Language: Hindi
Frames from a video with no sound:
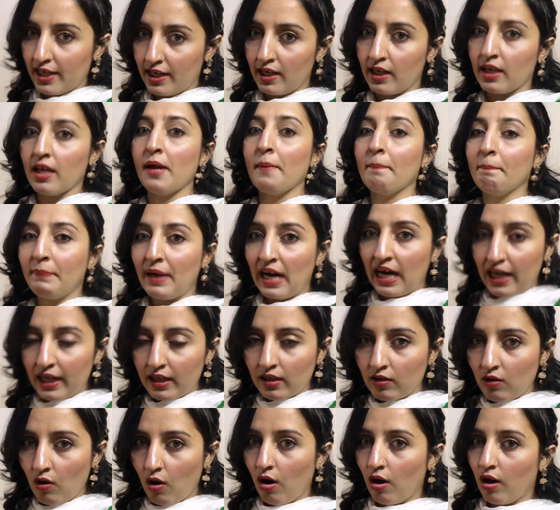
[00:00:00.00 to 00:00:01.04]
रहे हैं
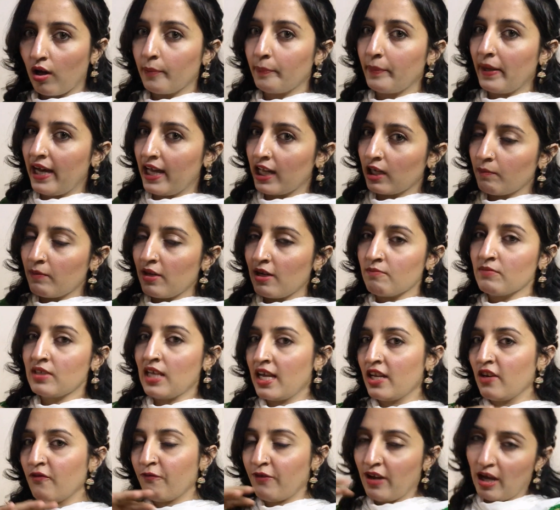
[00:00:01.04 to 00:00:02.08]
पार्क और पार्क में हम
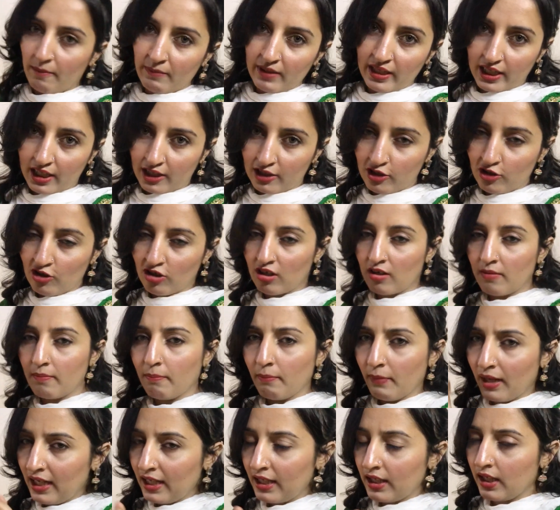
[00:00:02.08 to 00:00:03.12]
सारी फैमिली इकट्ठी होकर
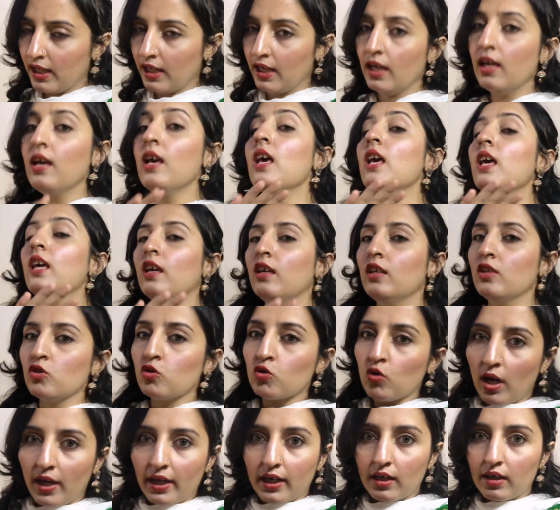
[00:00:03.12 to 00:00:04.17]
मिल के
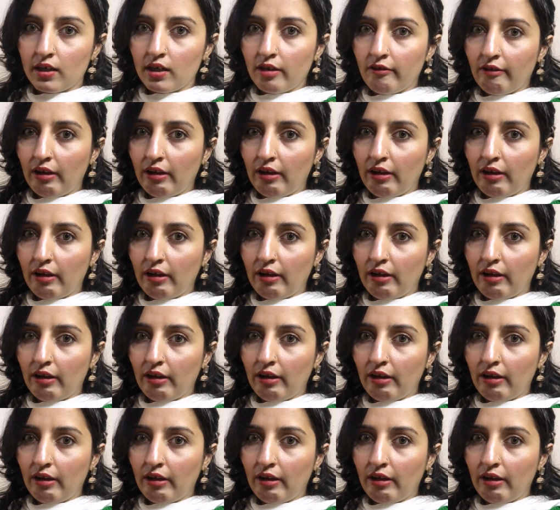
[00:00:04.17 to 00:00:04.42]
करने